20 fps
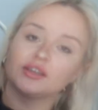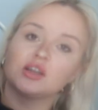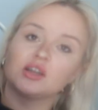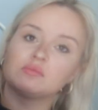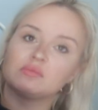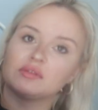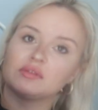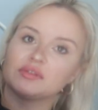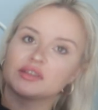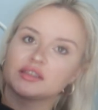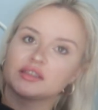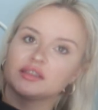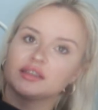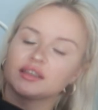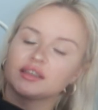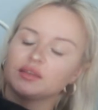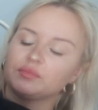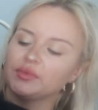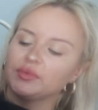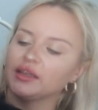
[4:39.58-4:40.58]
tego ma właśnie
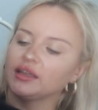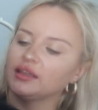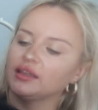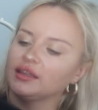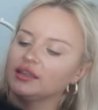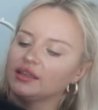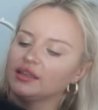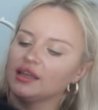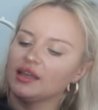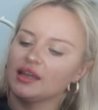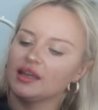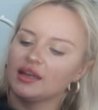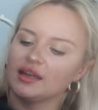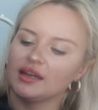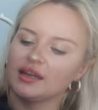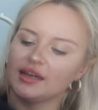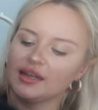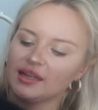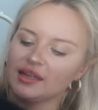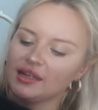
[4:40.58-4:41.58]
taki piękny
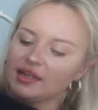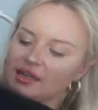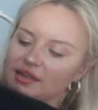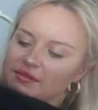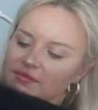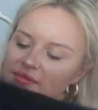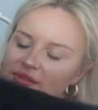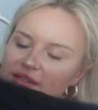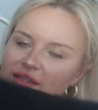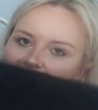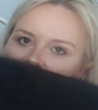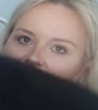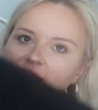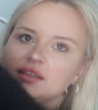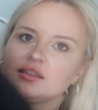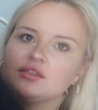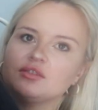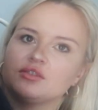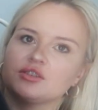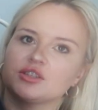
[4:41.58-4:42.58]
rękaw,
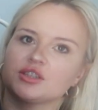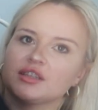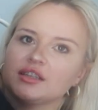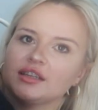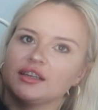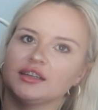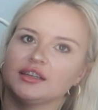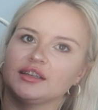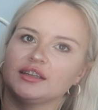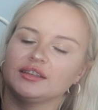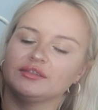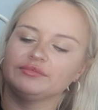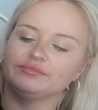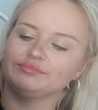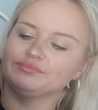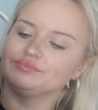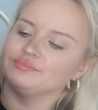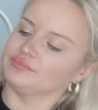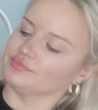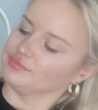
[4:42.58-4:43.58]
taki troszkę
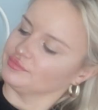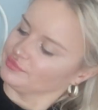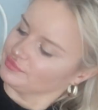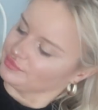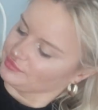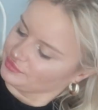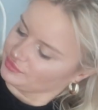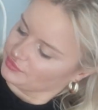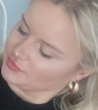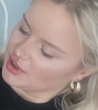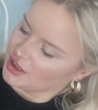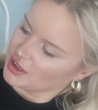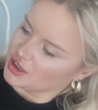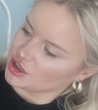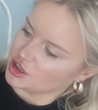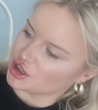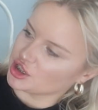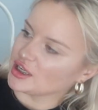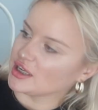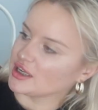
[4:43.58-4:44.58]
mm,
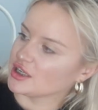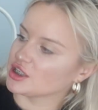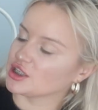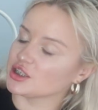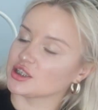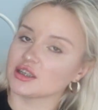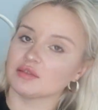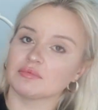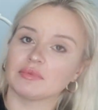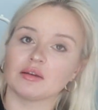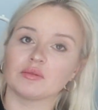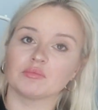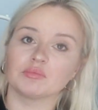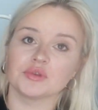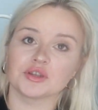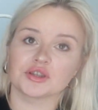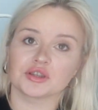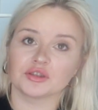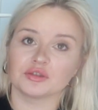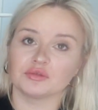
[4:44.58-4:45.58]
szerszy, ma
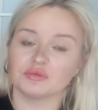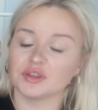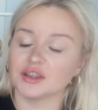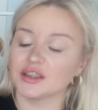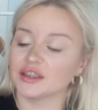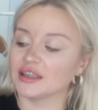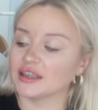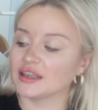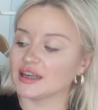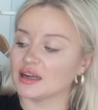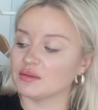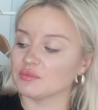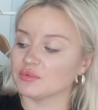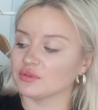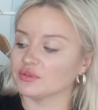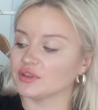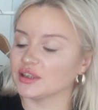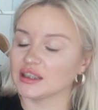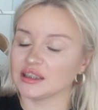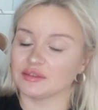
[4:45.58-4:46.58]
obniżoną linię
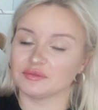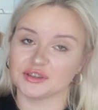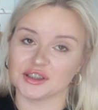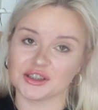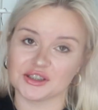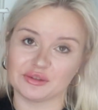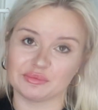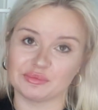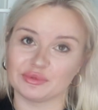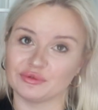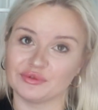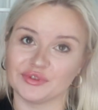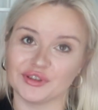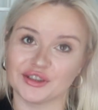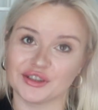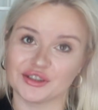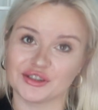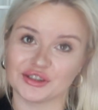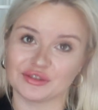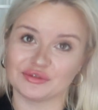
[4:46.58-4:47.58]
ramion i nawet jeśli on był
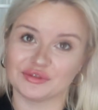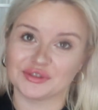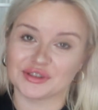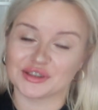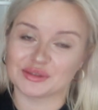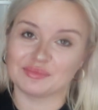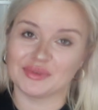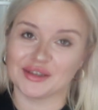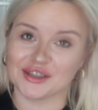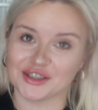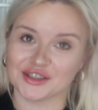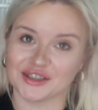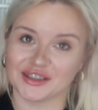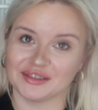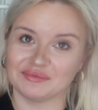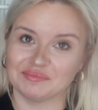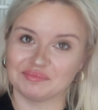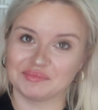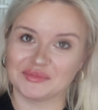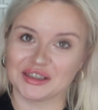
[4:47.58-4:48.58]
vintage'owy, to
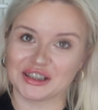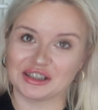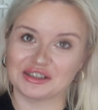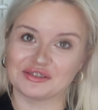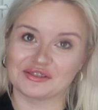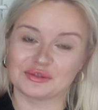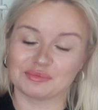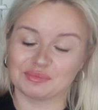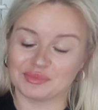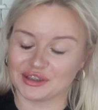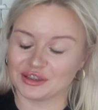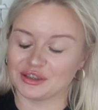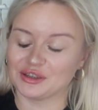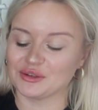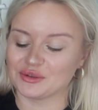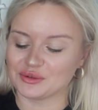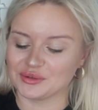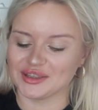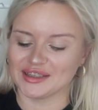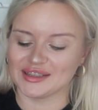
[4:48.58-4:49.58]
zobaczcie, taki super
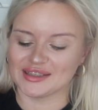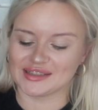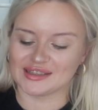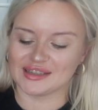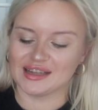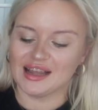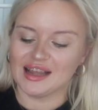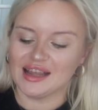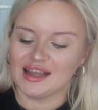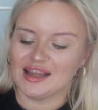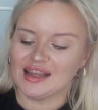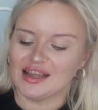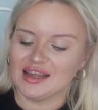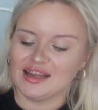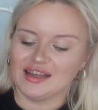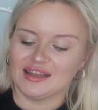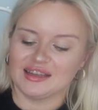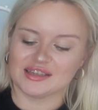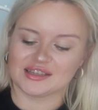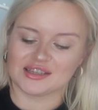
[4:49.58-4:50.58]
krój jest.
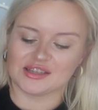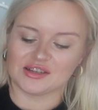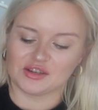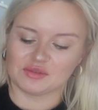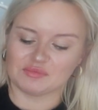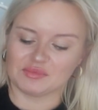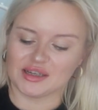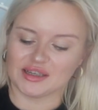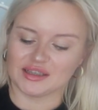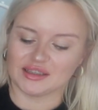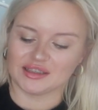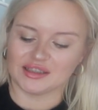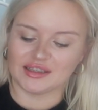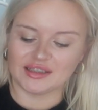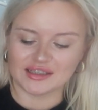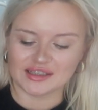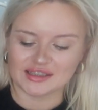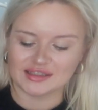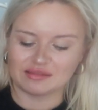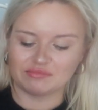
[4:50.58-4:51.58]
Jeśli on ma
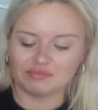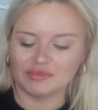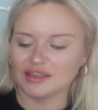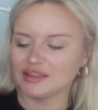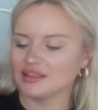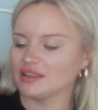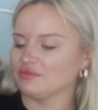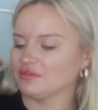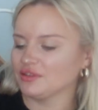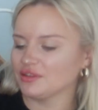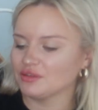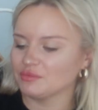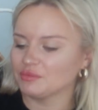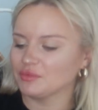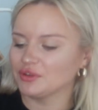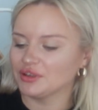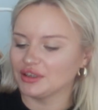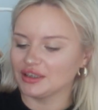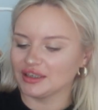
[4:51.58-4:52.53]
ileś tam lat, nie wiadomo